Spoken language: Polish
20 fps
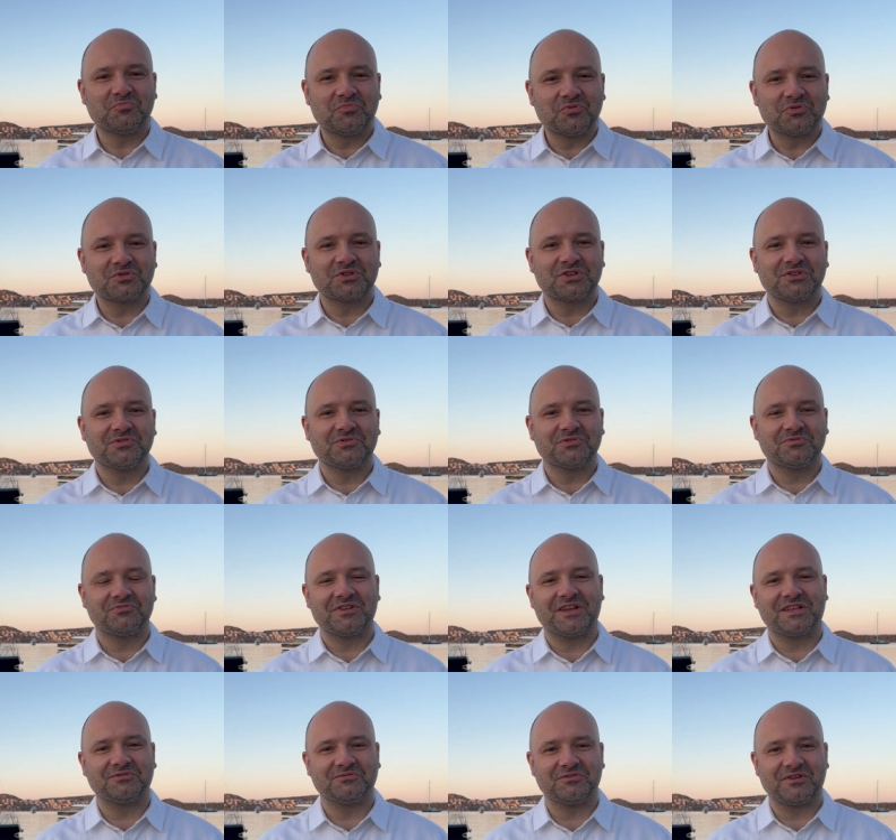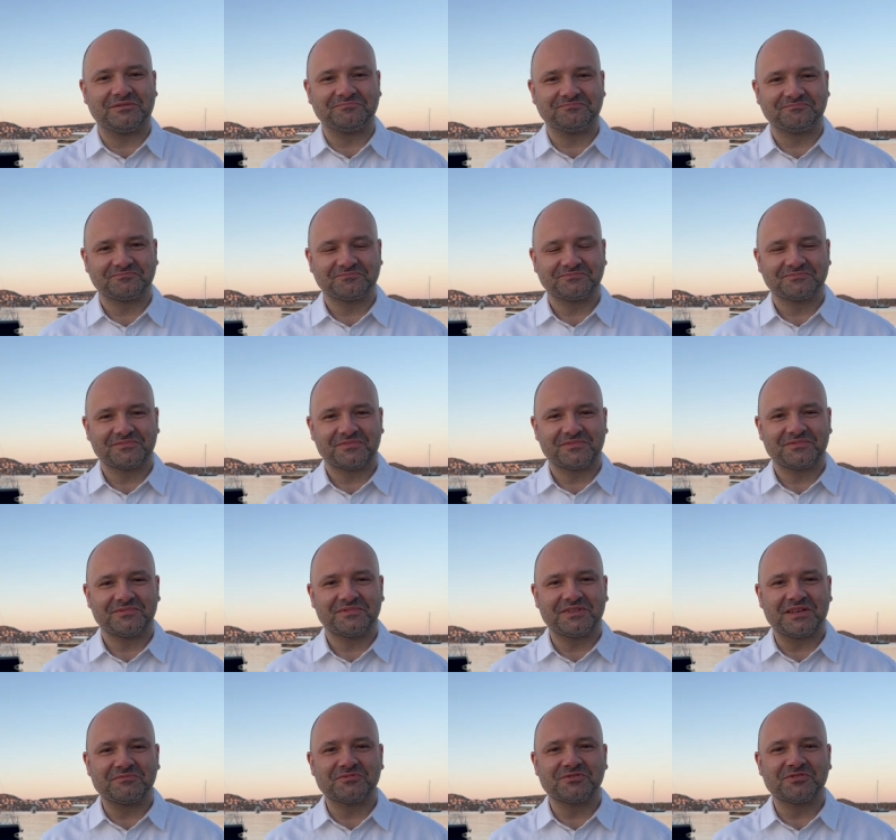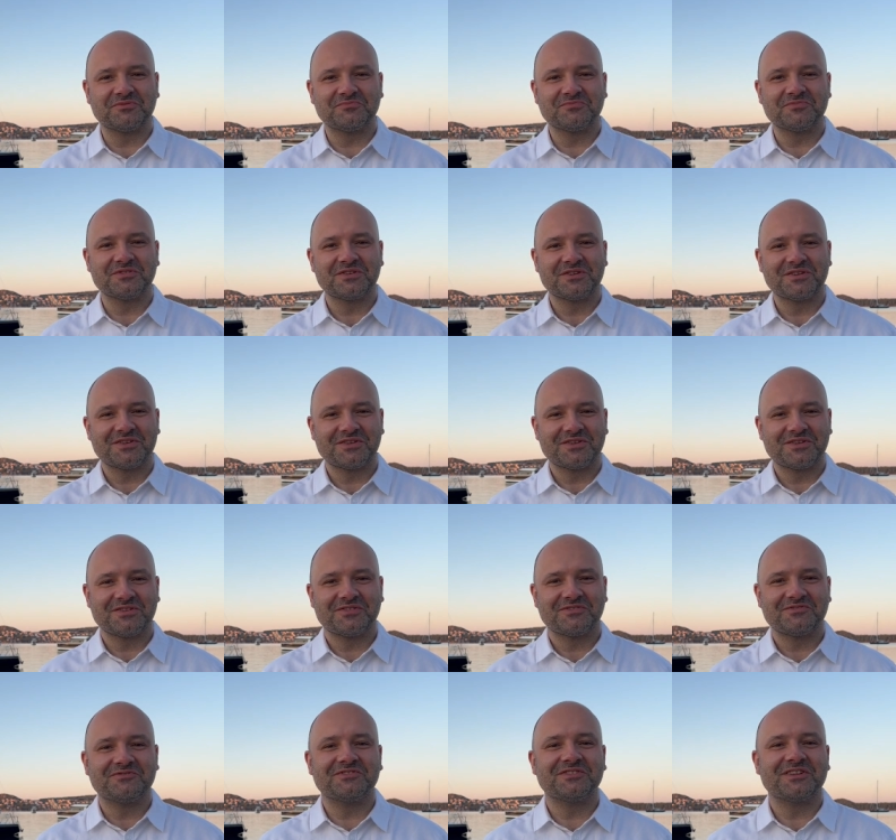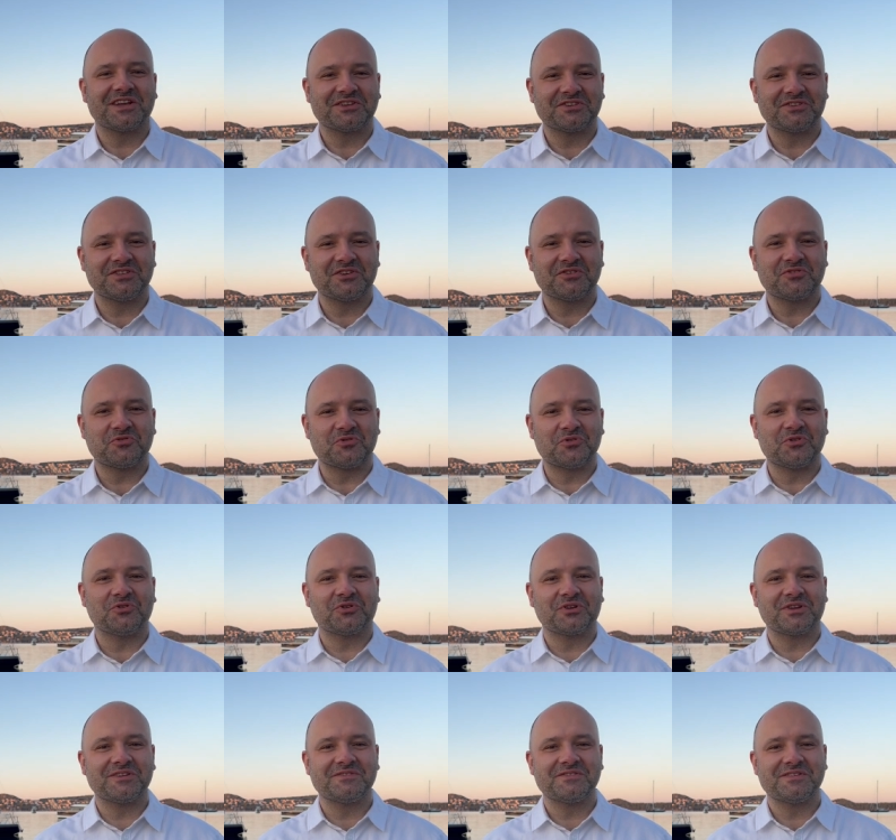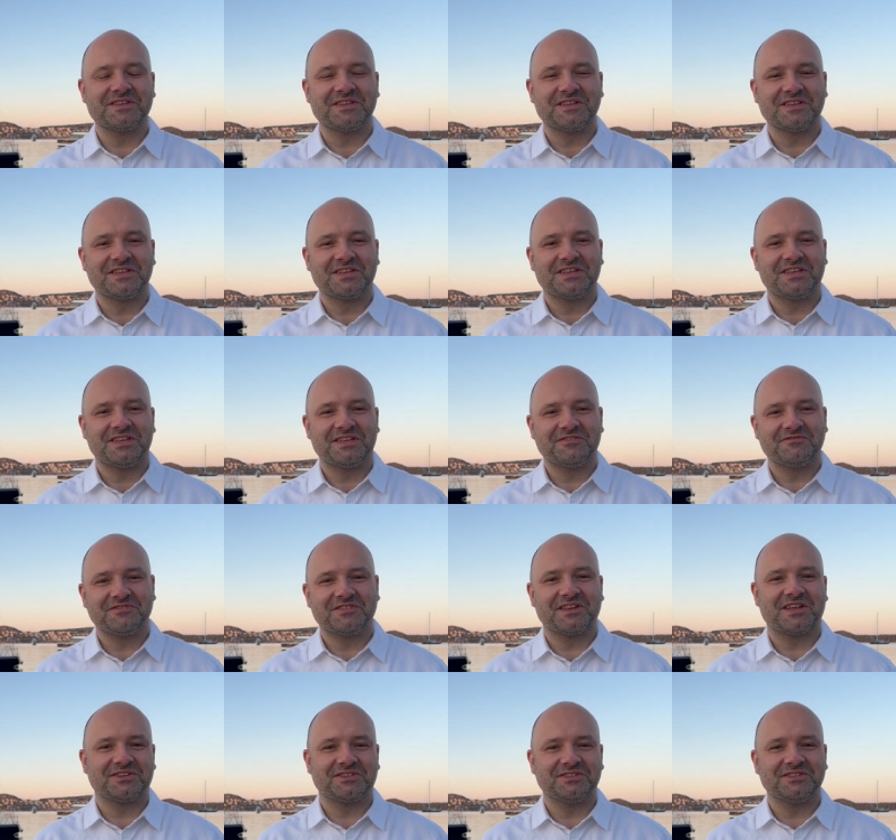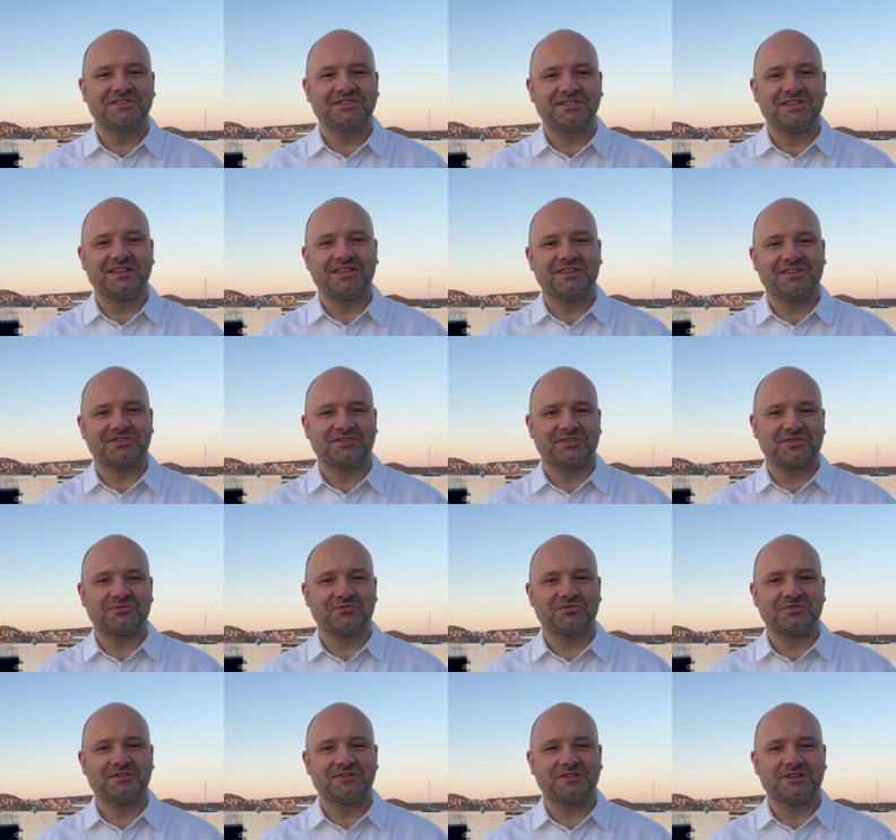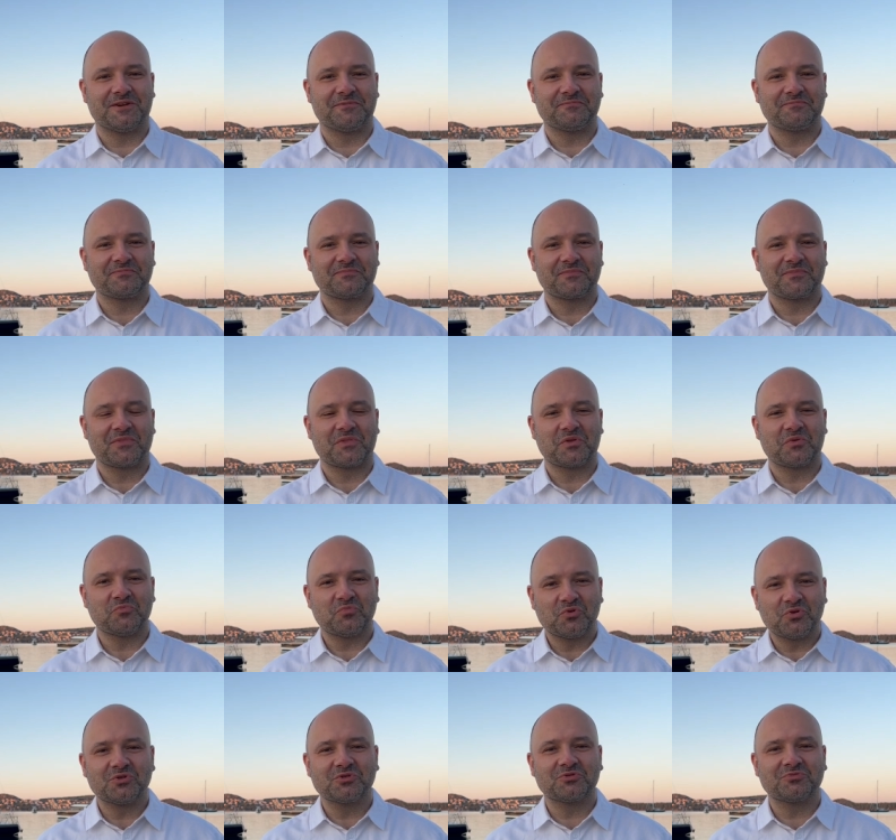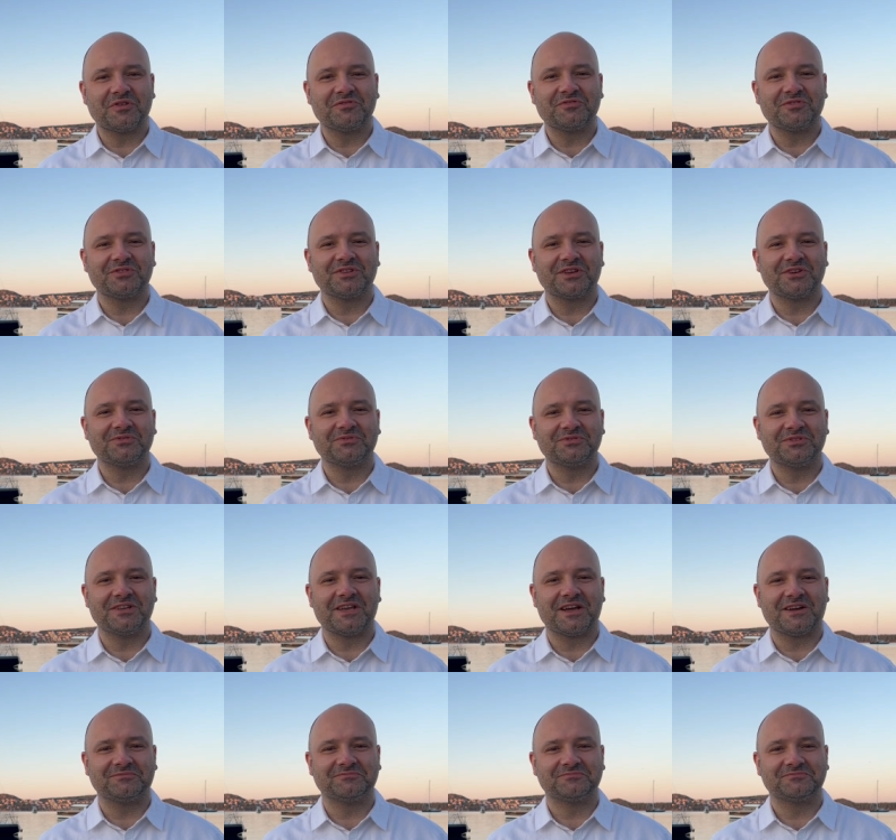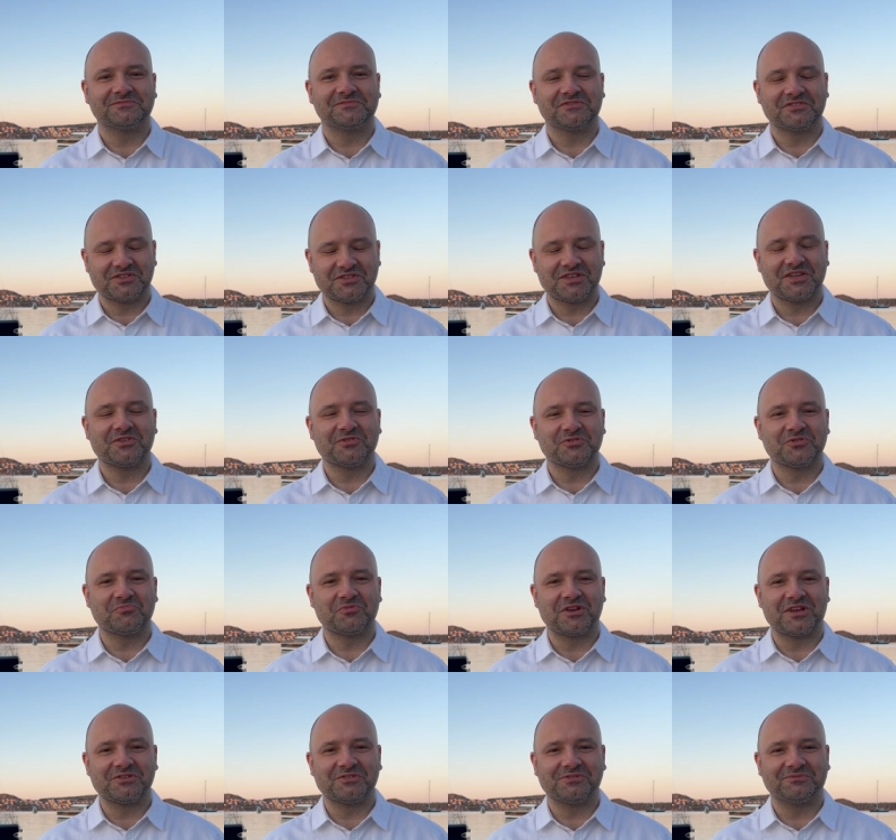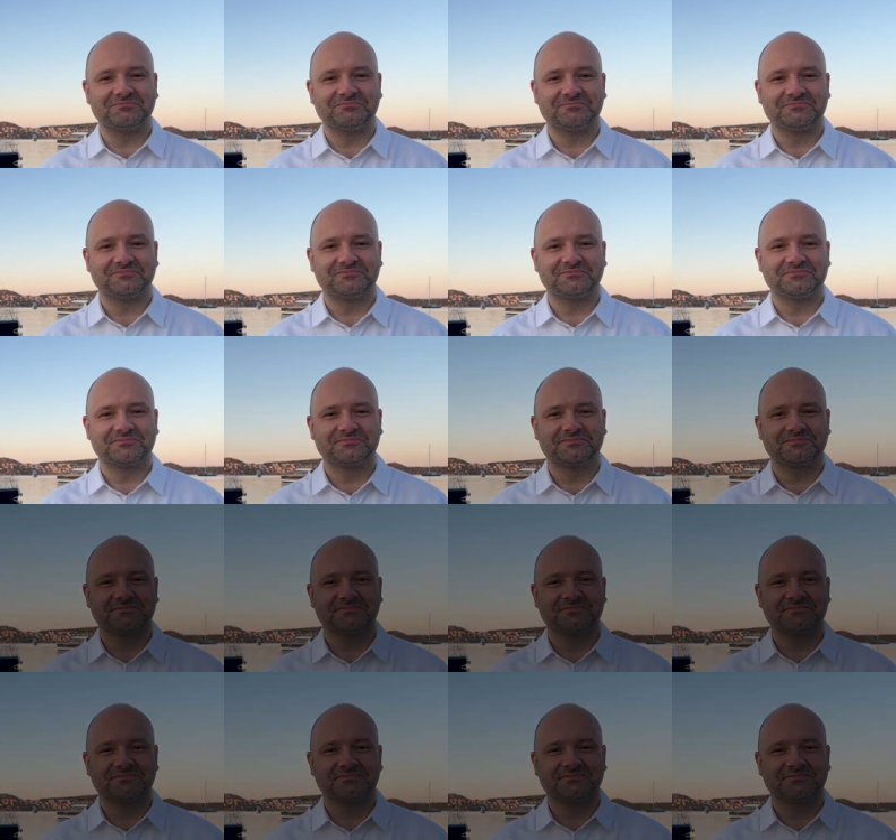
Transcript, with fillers: Bożego światła. Tam są wyraźne kolory i wyraźny cel naszego życia. Błogosławionego dnia. Wszystkiego dobrego.